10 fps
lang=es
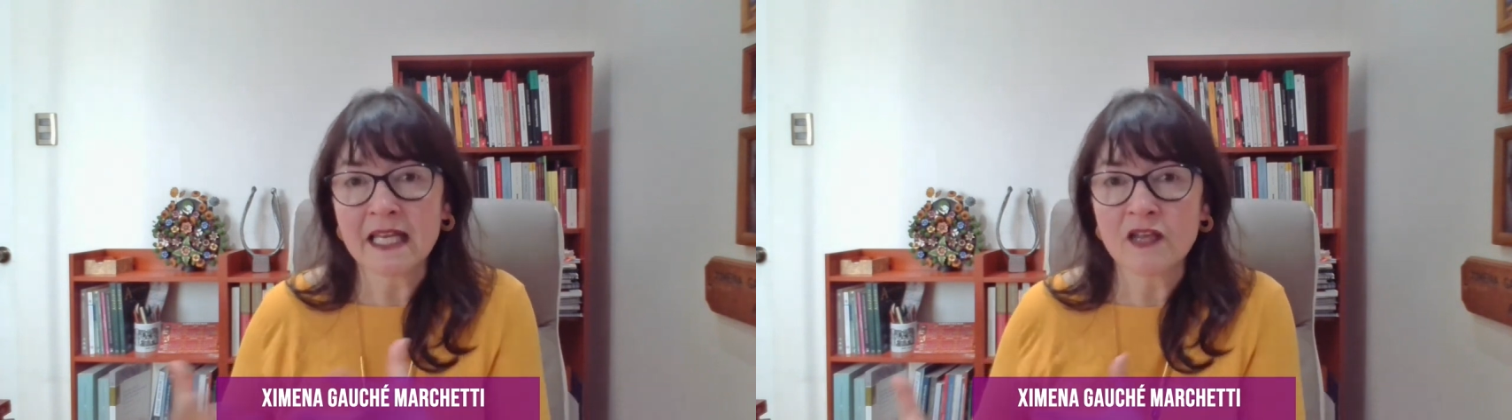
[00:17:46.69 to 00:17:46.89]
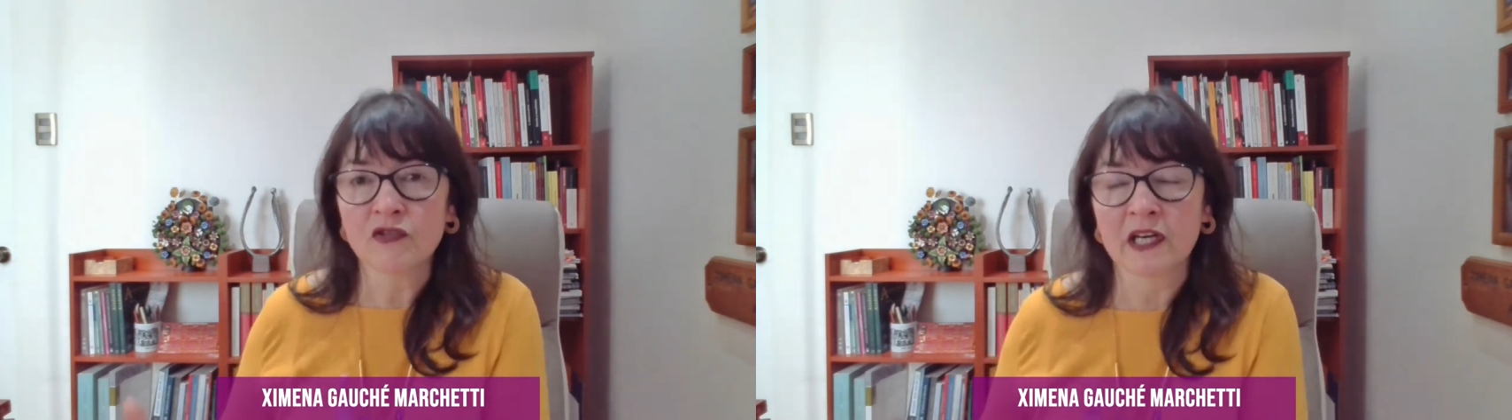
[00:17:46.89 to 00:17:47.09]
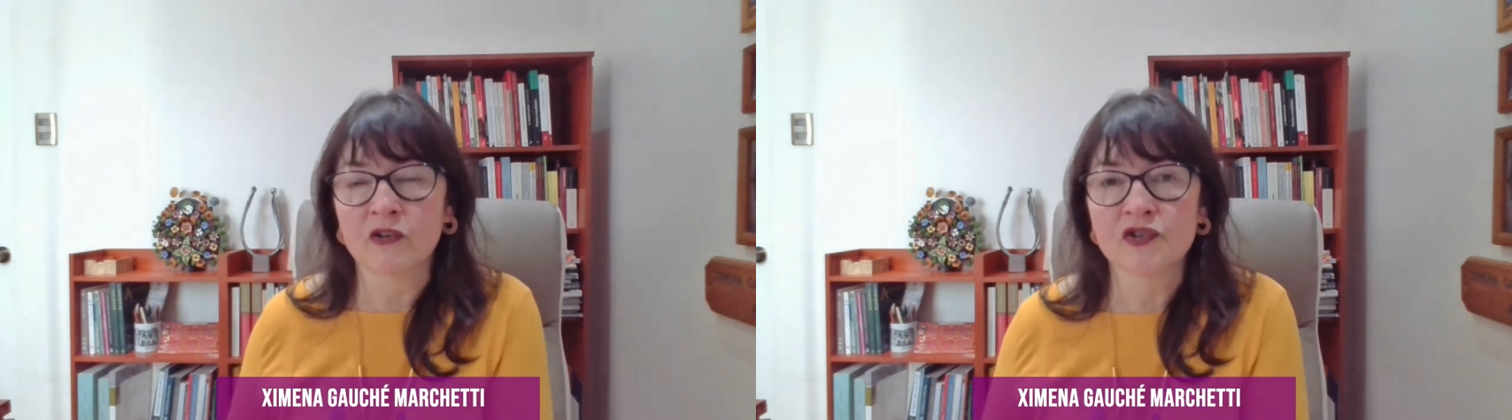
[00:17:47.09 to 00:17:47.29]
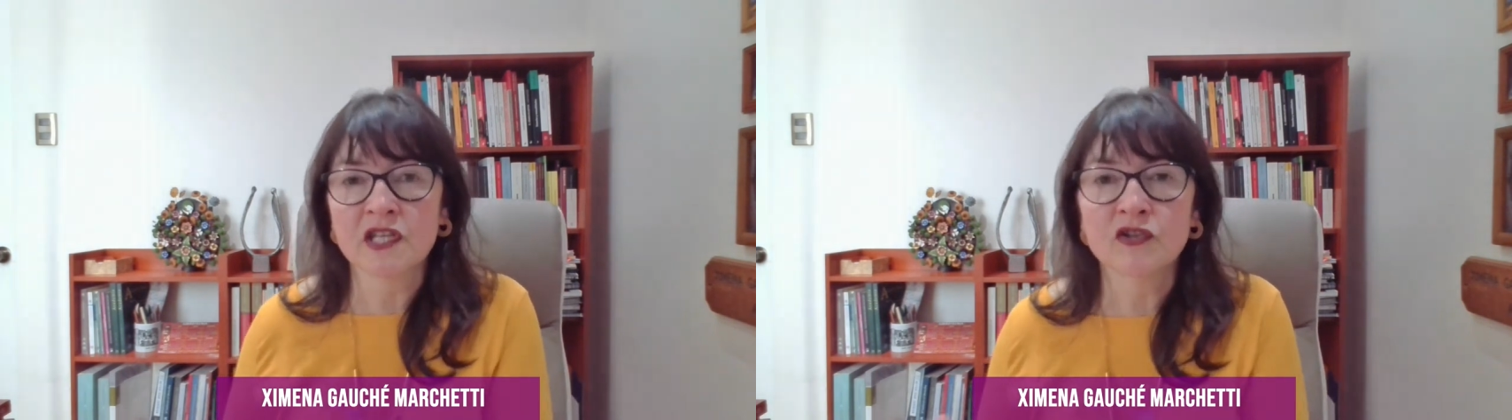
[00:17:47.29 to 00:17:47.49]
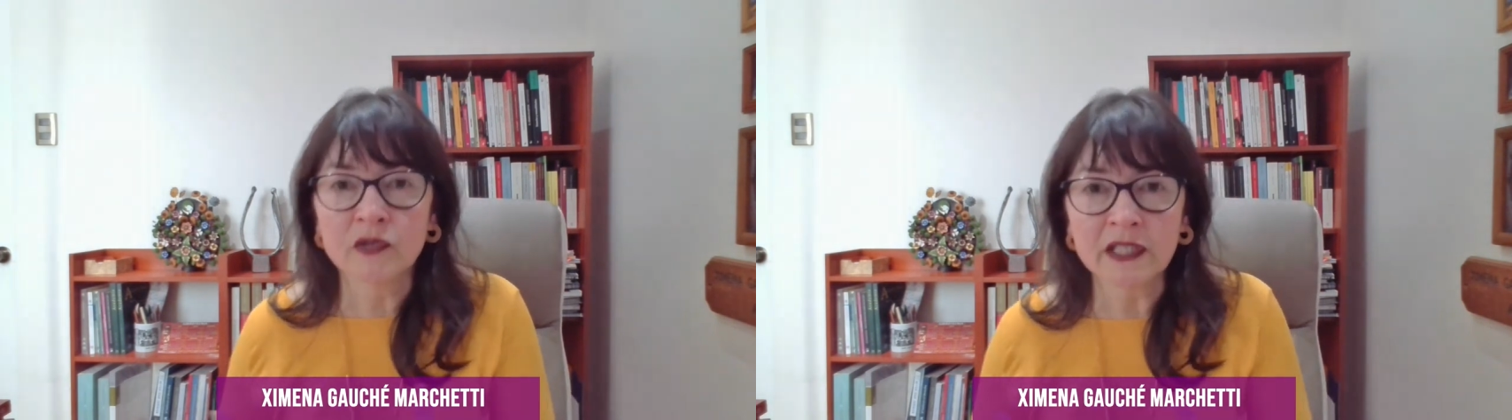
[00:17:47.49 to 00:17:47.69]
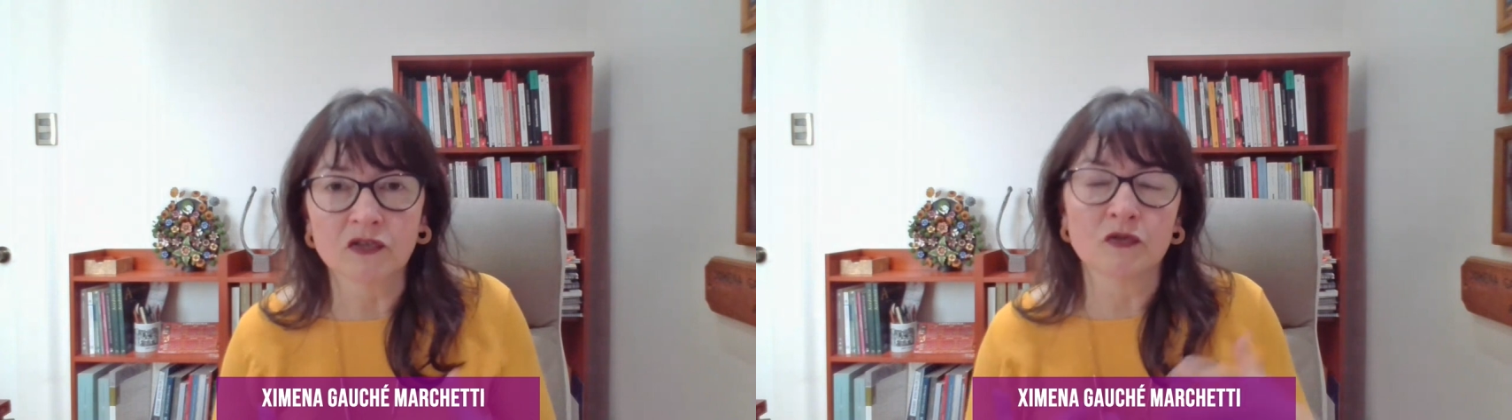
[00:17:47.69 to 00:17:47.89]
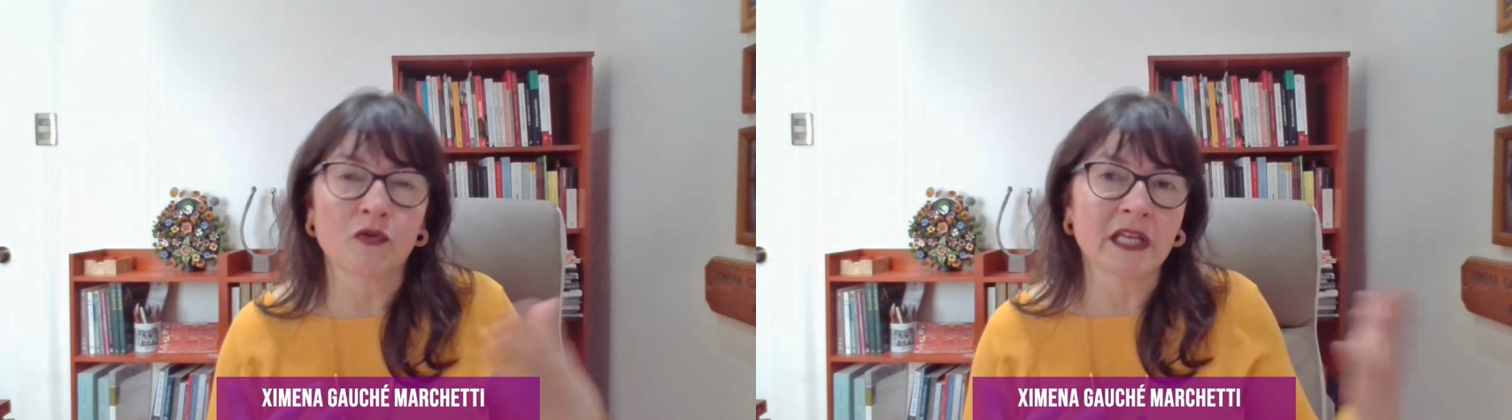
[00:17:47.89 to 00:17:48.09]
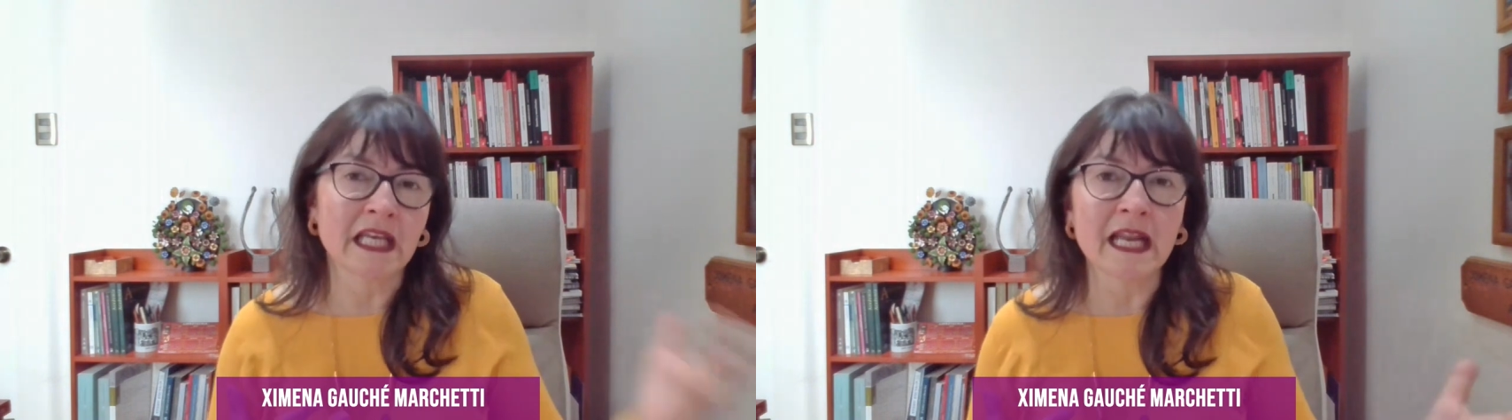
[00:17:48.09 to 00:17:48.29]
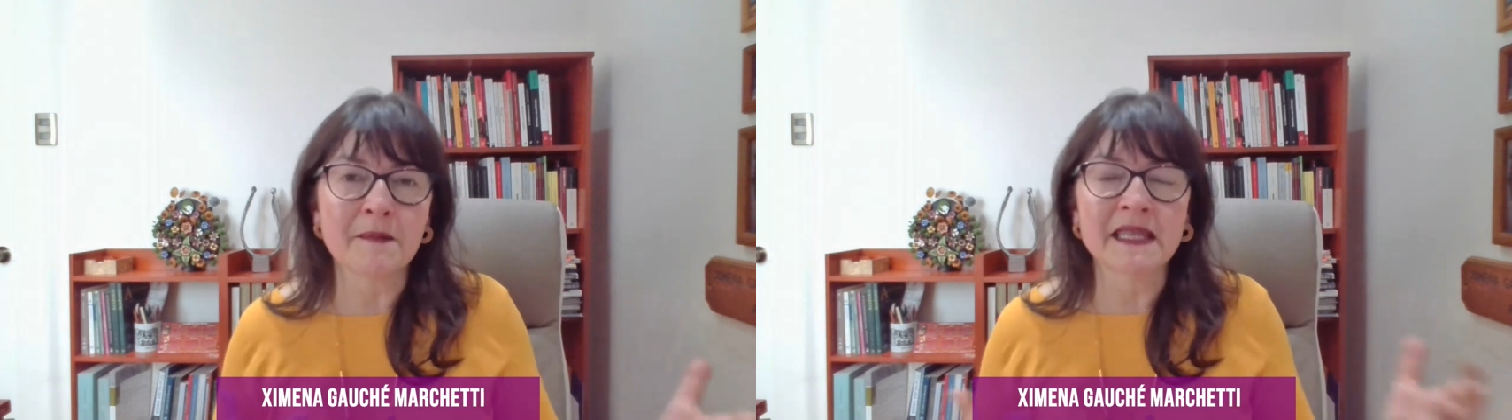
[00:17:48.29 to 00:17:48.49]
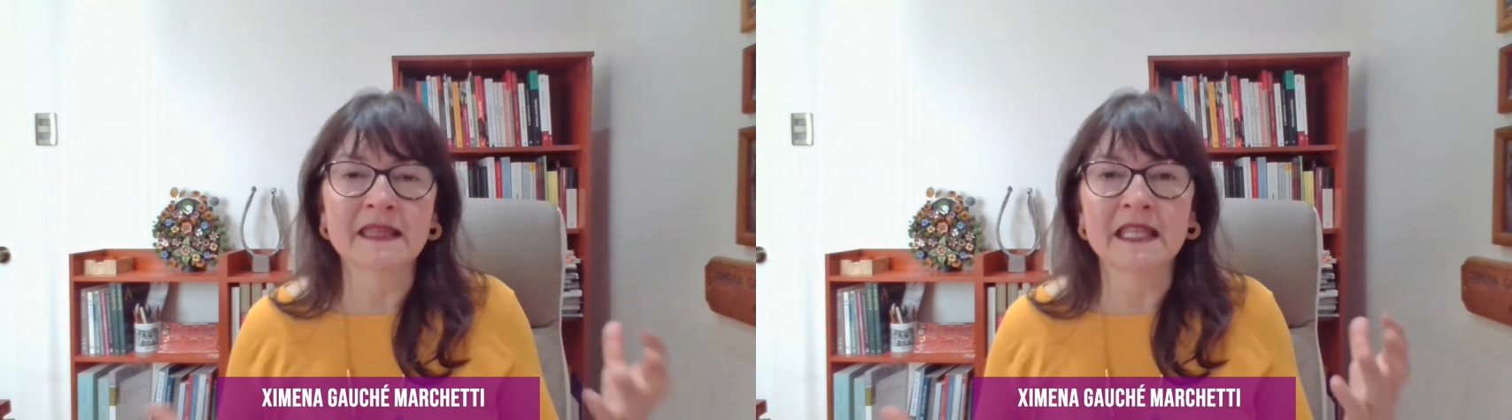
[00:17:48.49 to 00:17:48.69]
han ido reconociendo esto.
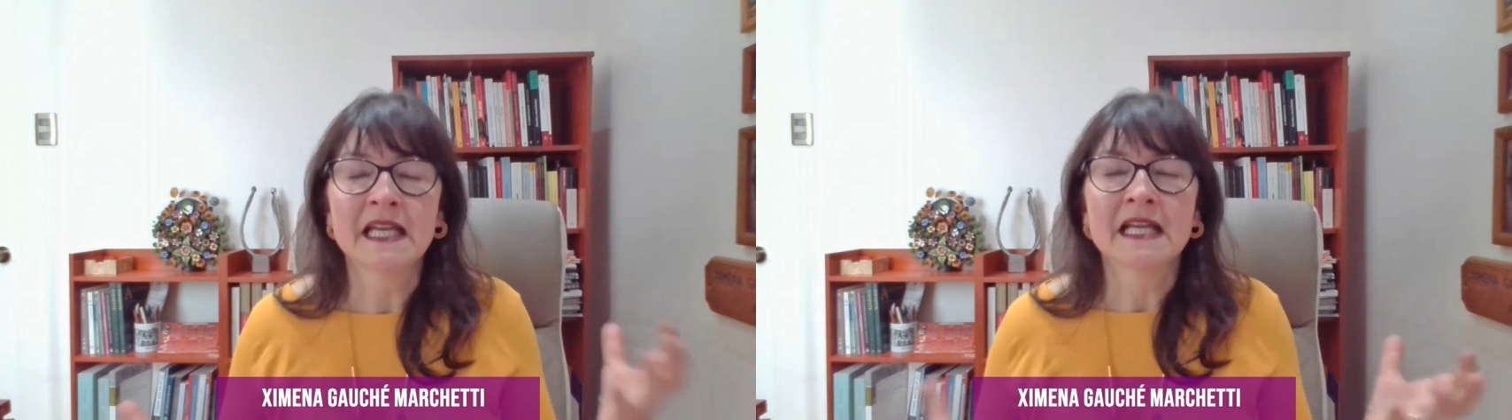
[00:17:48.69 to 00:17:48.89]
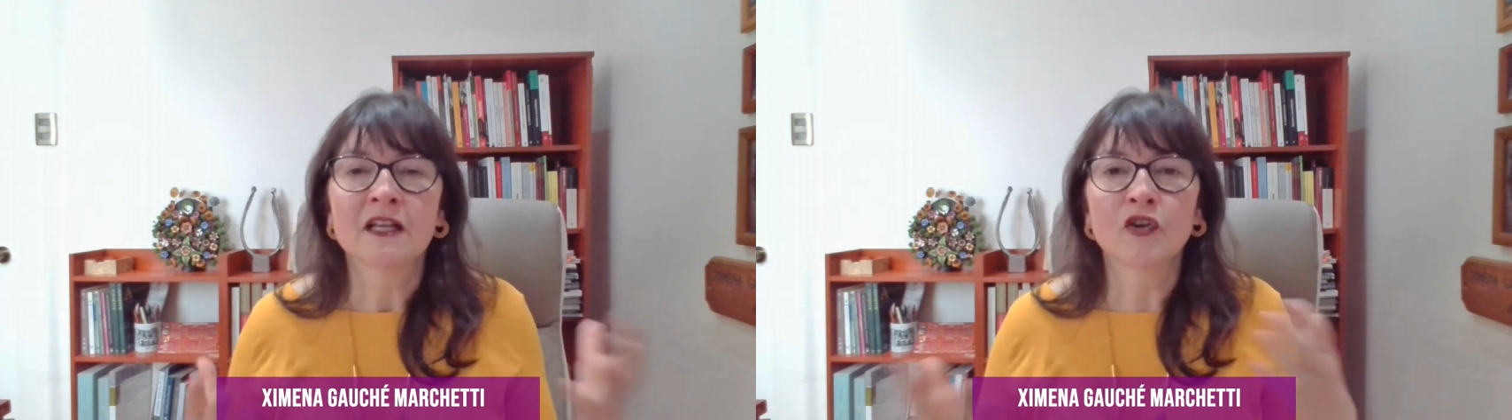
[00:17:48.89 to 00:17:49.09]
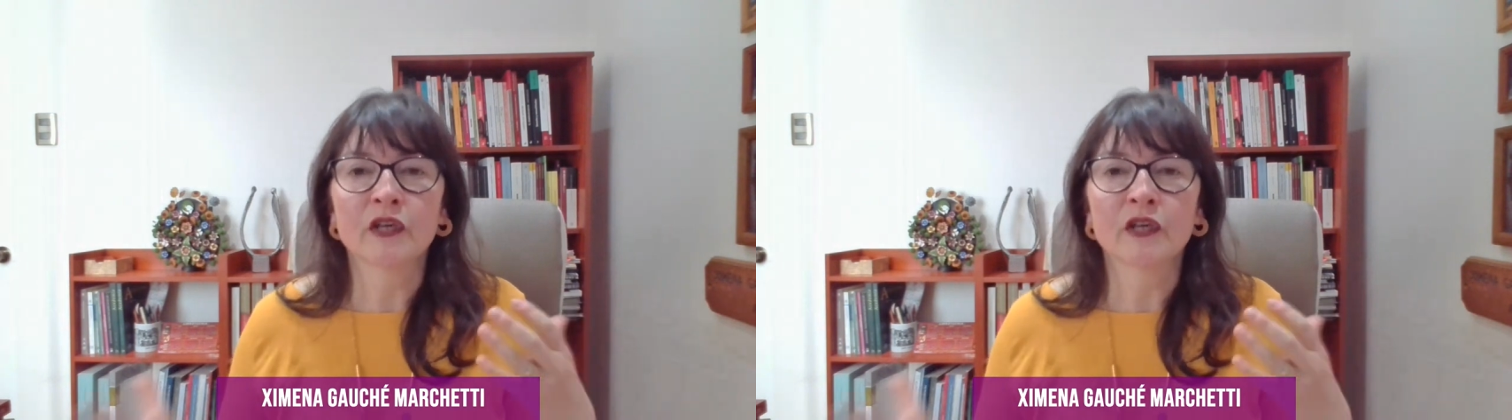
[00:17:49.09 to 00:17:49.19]
Originalmente